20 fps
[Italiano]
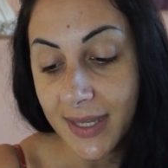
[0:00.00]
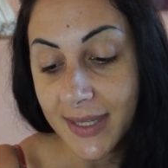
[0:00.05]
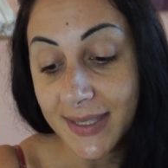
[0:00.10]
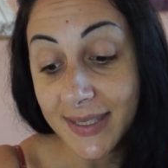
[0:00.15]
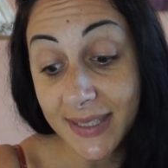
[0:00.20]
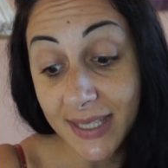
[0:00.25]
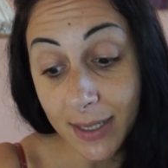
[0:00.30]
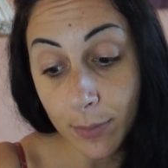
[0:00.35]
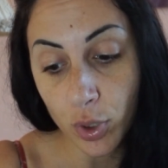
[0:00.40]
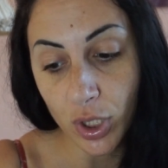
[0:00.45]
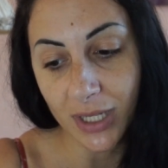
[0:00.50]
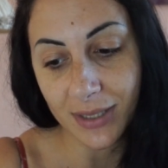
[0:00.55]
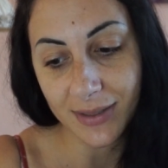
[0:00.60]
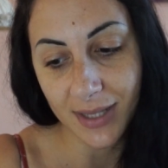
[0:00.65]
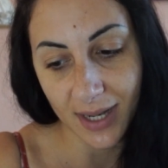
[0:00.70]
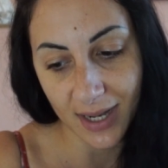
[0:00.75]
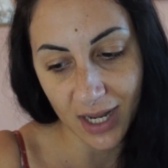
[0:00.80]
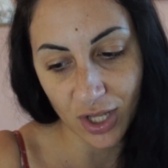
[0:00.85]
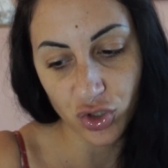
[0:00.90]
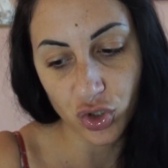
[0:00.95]
stimola il
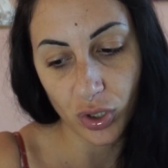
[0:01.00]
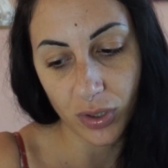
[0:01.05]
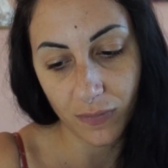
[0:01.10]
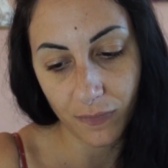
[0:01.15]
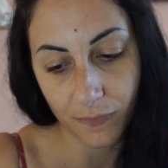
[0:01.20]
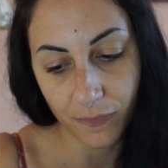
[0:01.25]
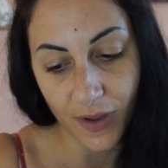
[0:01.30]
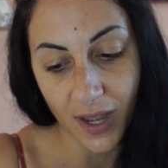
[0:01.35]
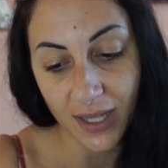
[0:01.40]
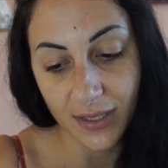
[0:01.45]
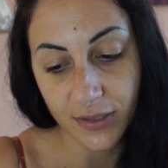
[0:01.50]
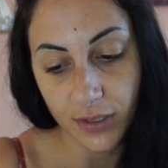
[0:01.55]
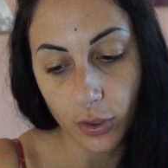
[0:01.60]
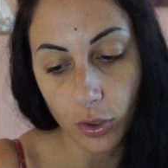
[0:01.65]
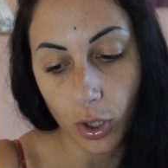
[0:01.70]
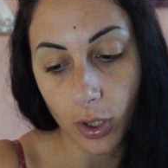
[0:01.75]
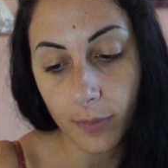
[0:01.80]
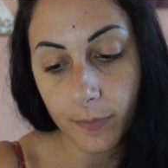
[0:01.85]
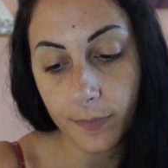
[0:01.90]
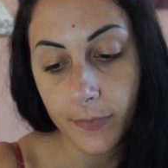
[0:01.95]
drenaggio
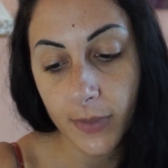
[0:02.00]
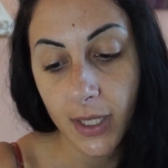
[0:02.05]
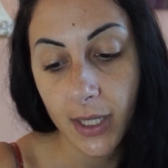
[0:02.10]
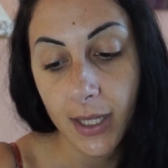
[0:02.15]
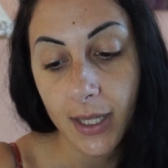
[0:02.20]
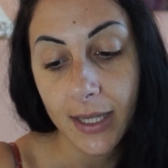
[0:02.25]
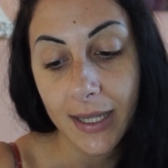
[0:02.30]
linfatico,